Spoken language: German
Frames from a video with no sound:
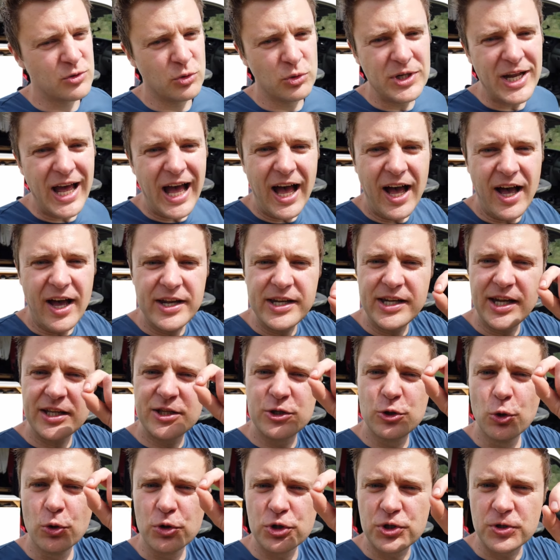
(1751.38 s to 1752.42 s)
so nah an
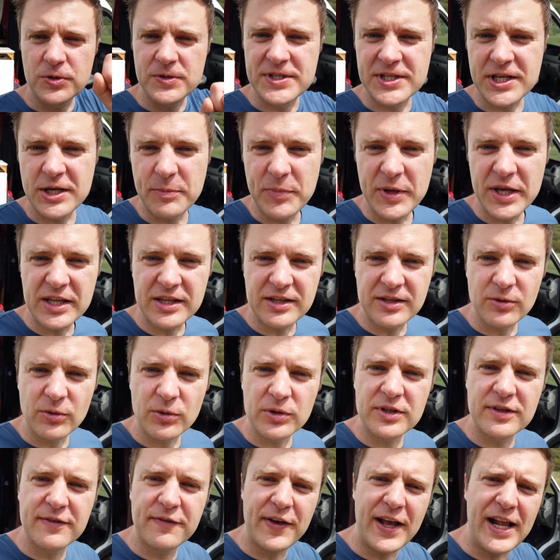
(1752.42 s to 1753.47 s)
Naturschutzgebieten
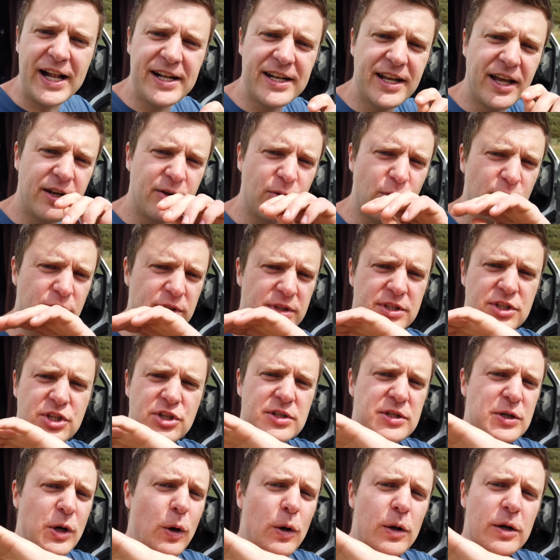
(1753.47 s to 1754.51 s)
und Wäldern
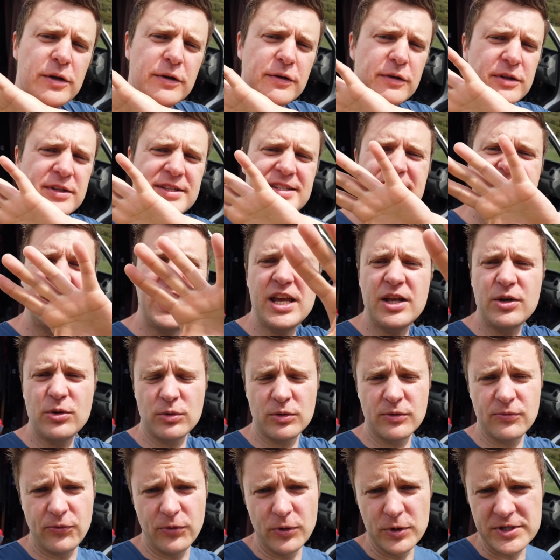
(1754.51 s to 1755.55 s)
und tollen Seen
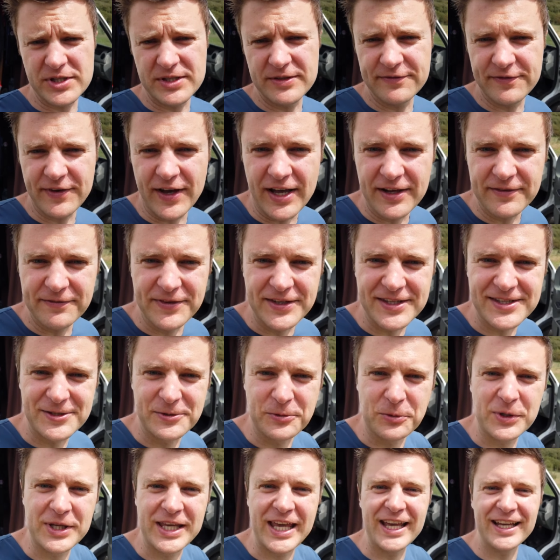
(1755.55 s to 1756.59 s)
und Flüssen waren, wie es nur